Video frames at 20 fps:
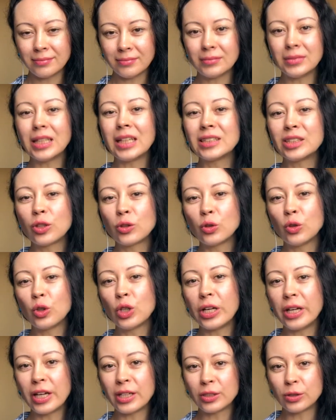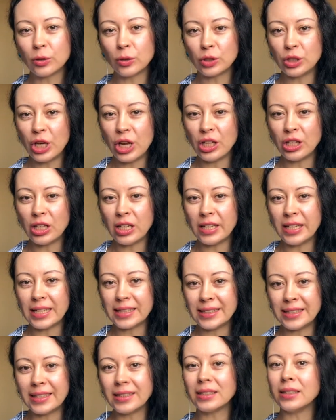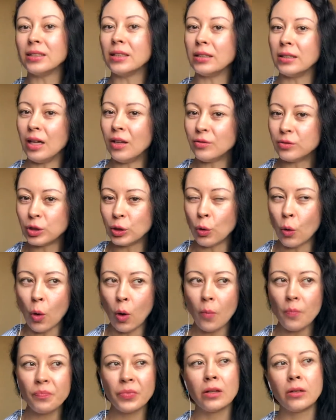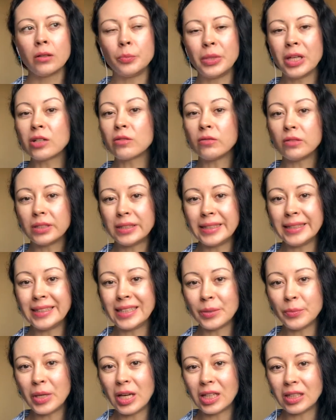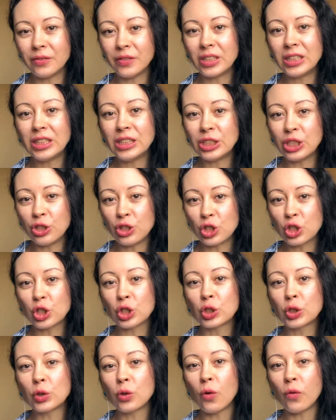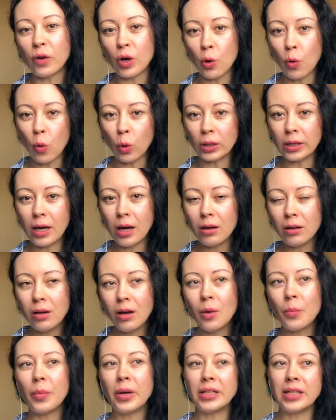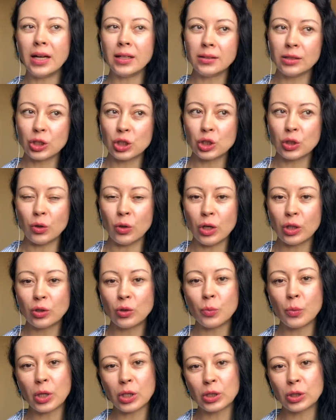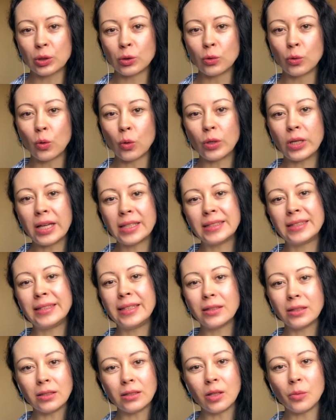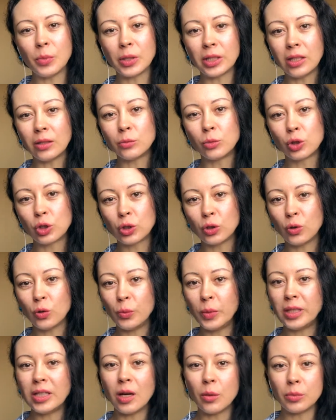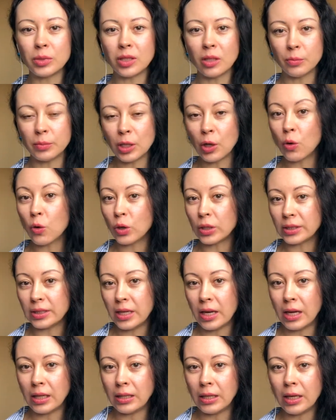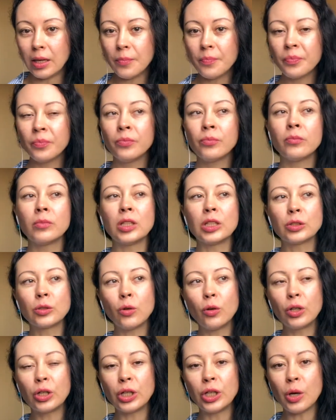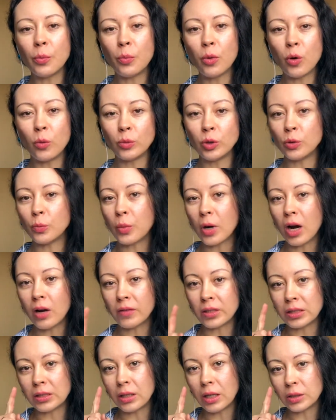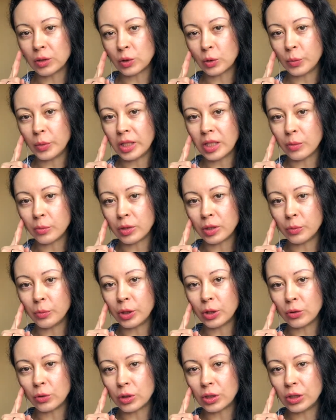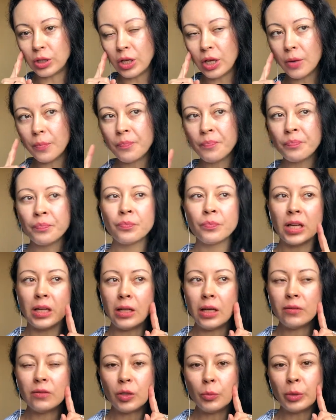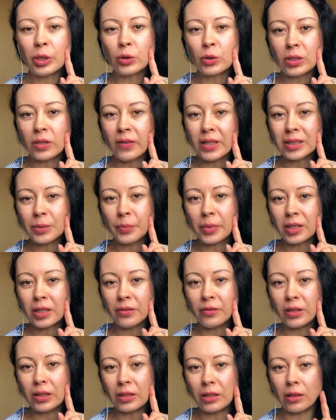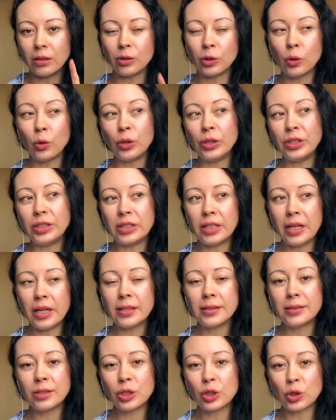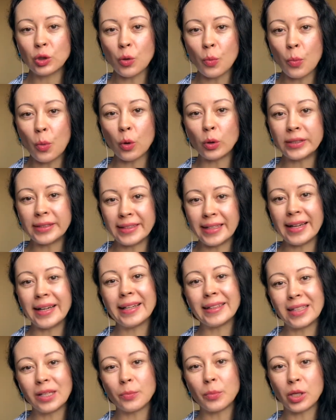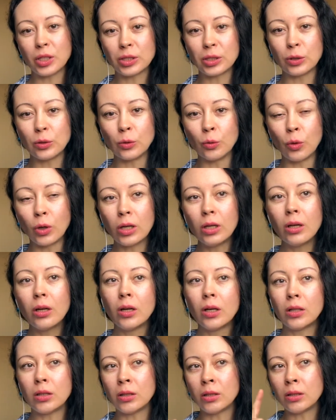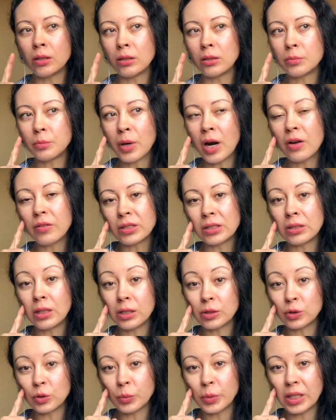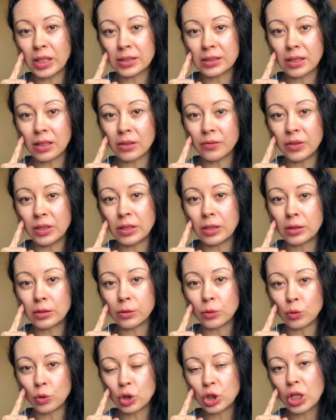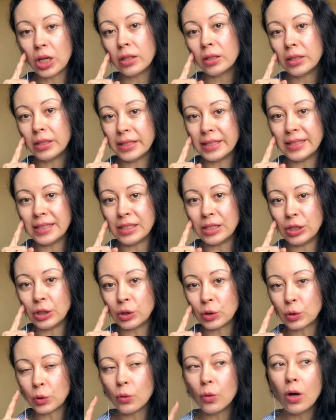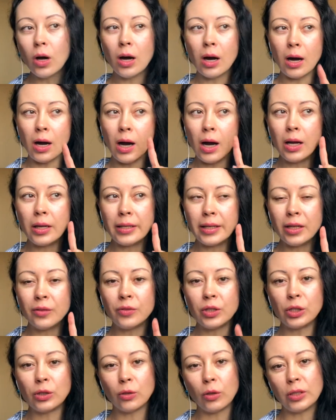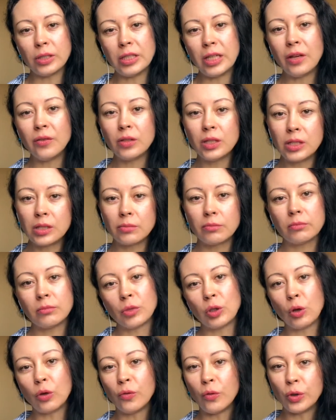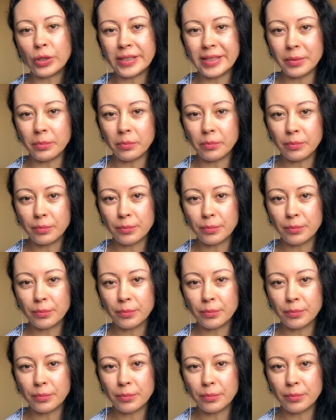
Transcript: Лазерную коррекцию зрения я сделала давно, 1 сентября 2006 года. Понятно, что эту процедуру я сделала, потому что у меня было плохое зрение. Насколько я помню, правый глаз у меня был минус 3, левый минус 2,5. Но интересно, что после этой процедуры правый глаз у меня стал видеть лучше, единицу, а левый 0,9, 0,8.